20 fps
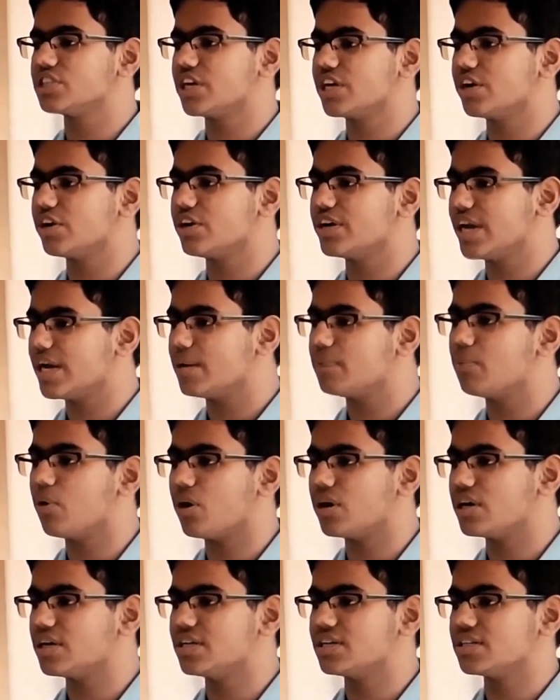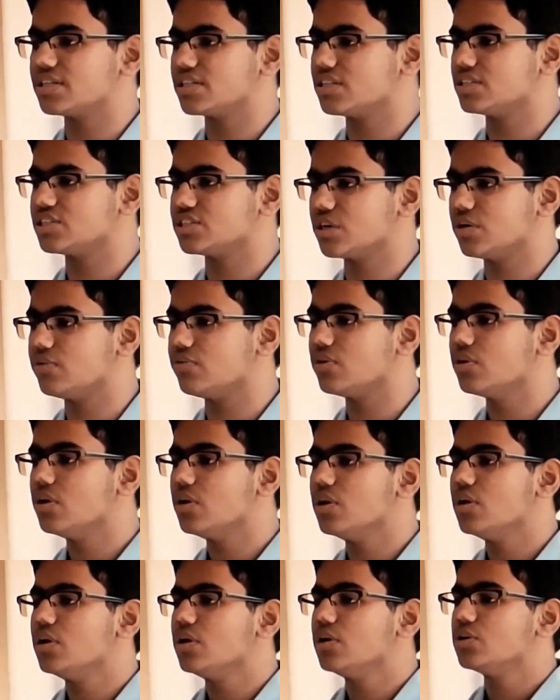అందరూ స్టన్ అయ్యారట
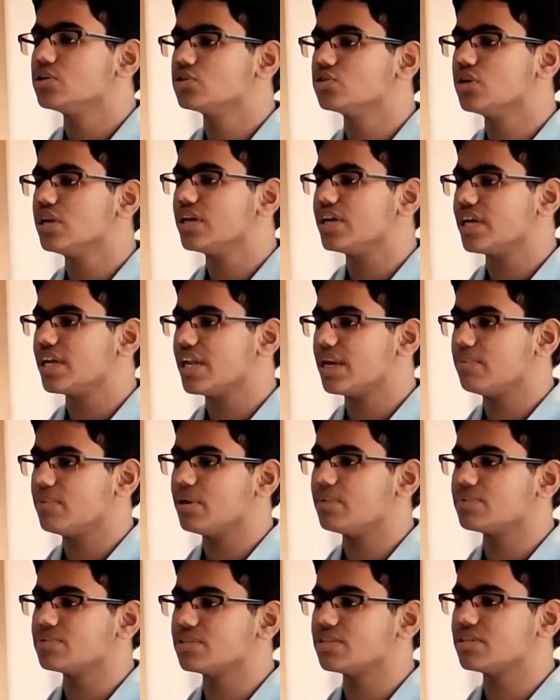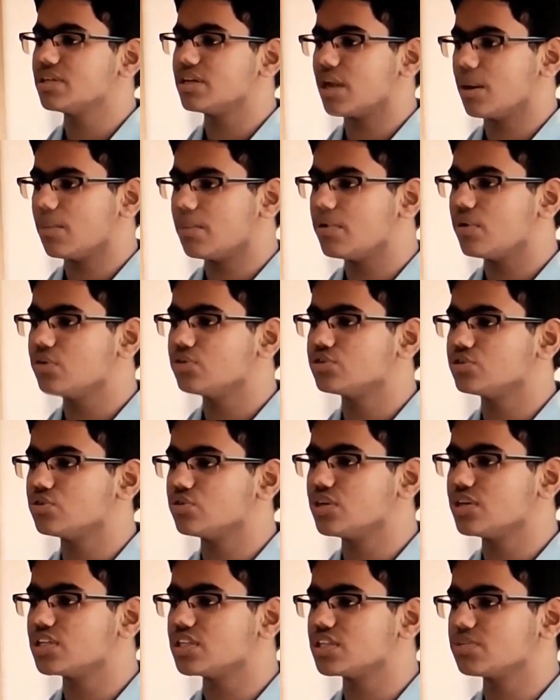అప్పటికి ఇంకా
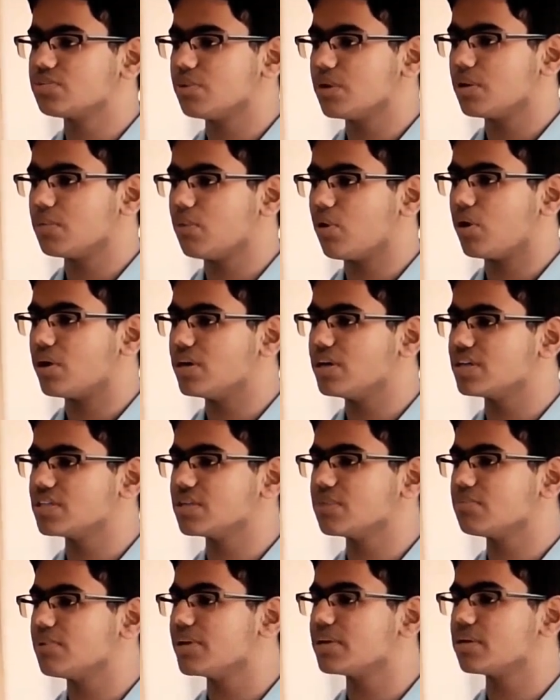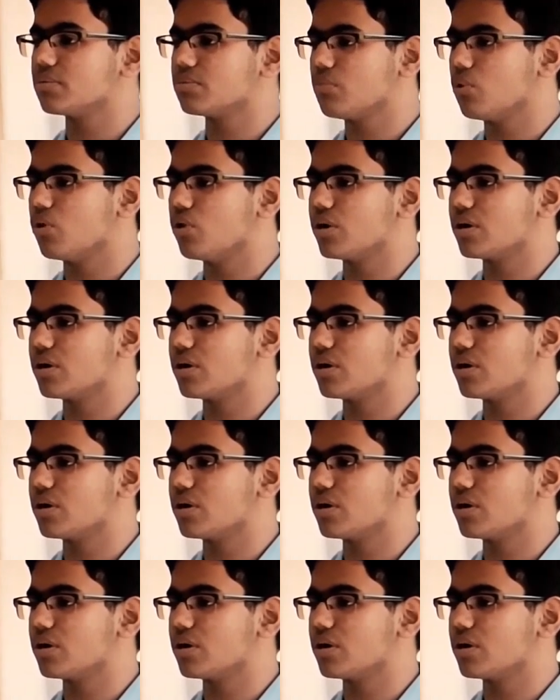మాట్లాడలేకపోతున్నాడు కానీ